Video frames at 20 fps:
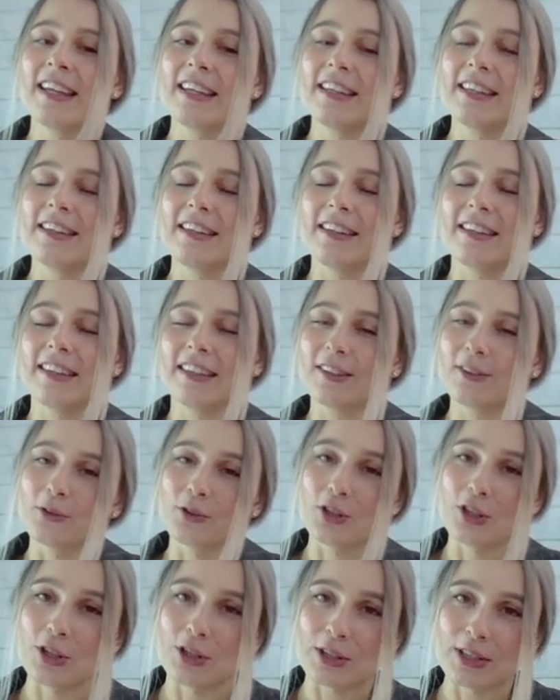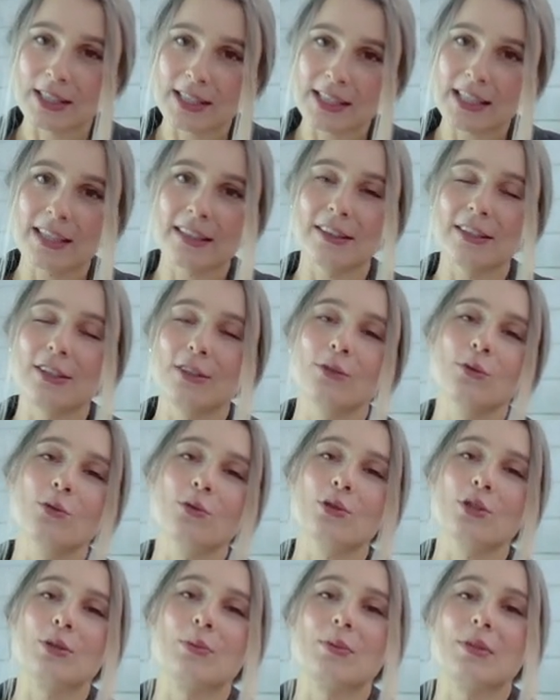И это очень ценный и
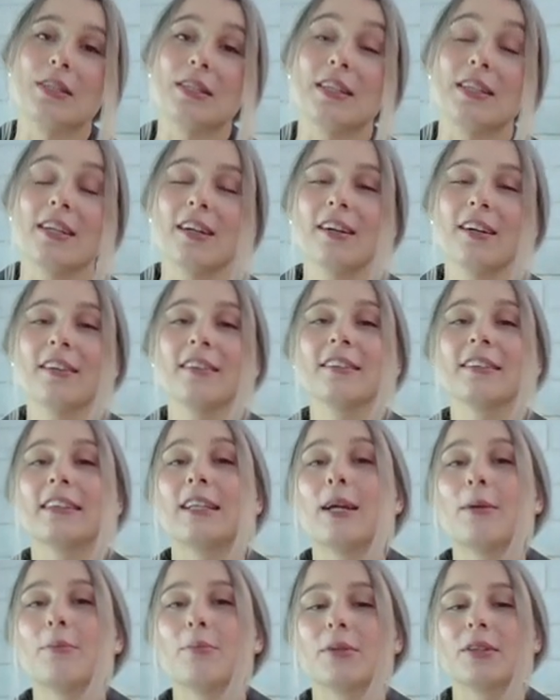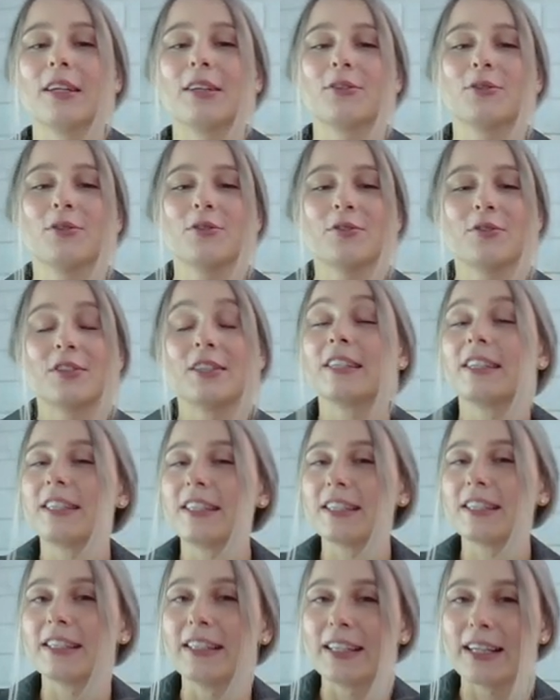нужный материал для подготовки к
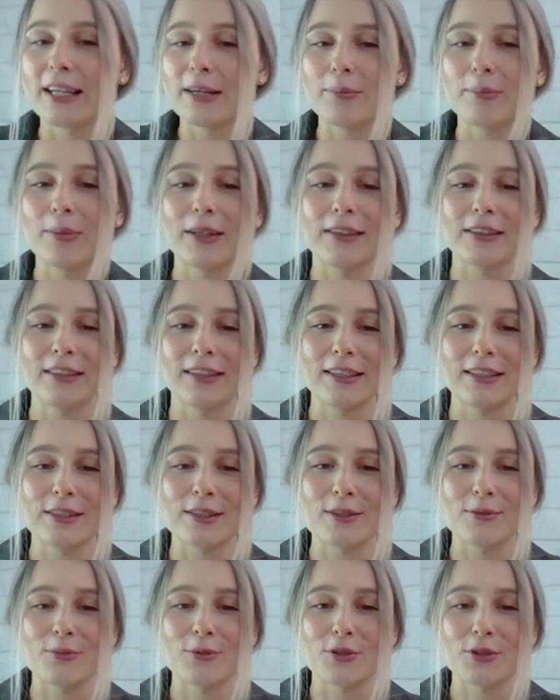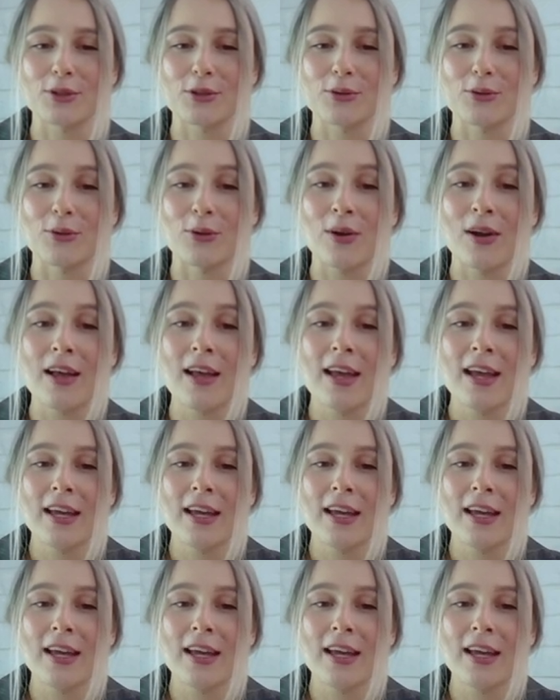ЕГЭ по английскому языку.